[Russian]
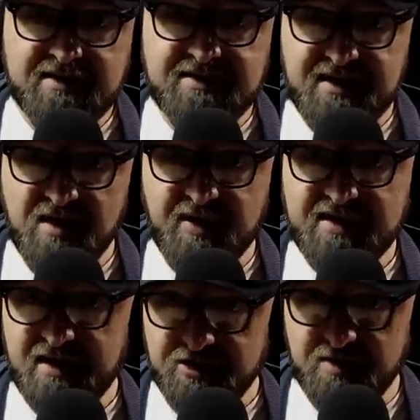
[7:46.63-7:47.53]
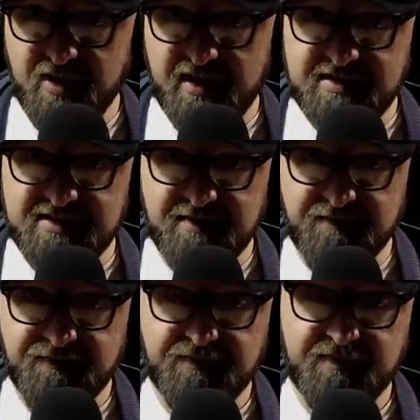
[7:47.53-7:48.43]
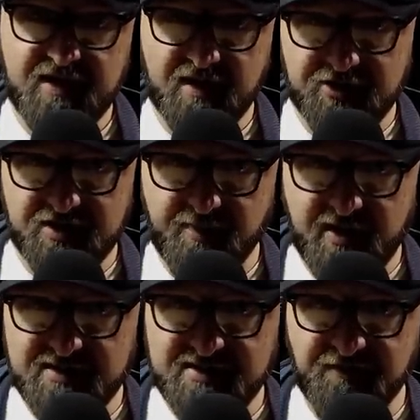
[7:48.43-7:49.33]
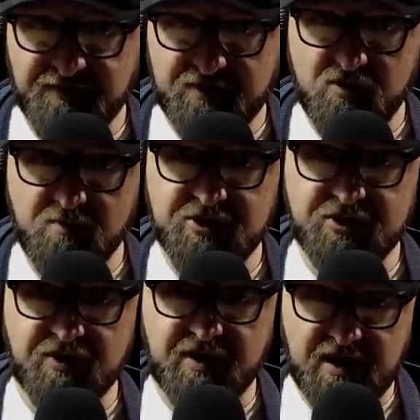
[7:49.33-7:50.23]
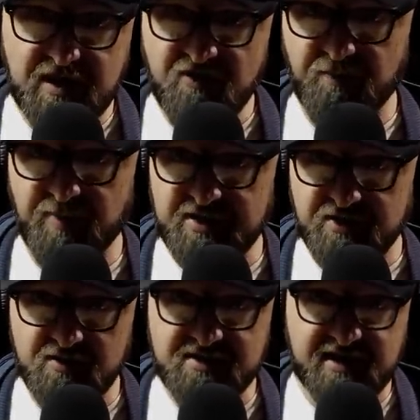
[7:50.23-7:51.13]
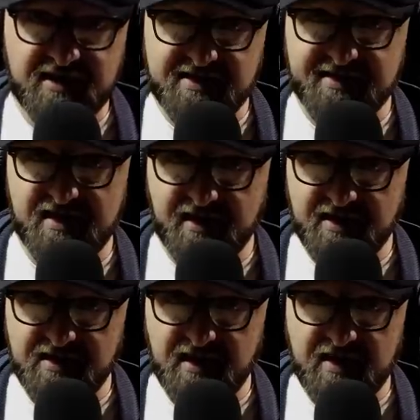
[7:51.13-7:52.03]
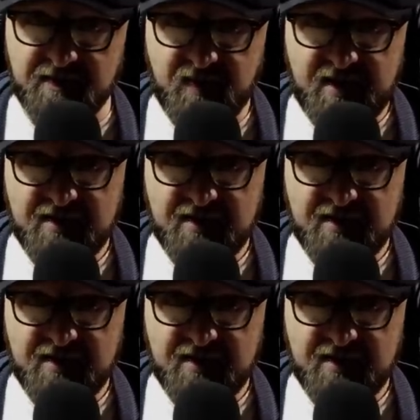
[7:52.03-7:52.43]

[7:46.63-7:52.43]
Запад ошибается как ошибался в том, что Киев падет за несколько дней,